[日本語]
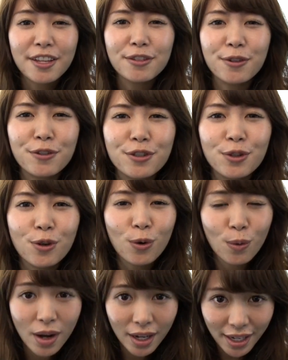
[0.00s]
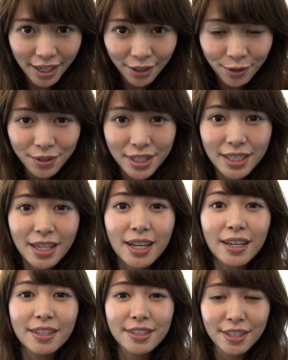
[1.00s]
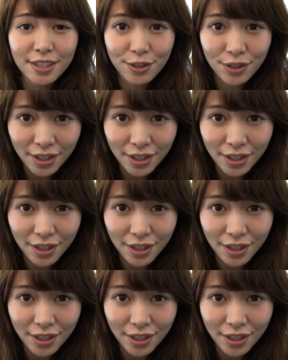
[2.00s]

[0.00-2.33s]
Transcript: そろそろお別れの時間が近づ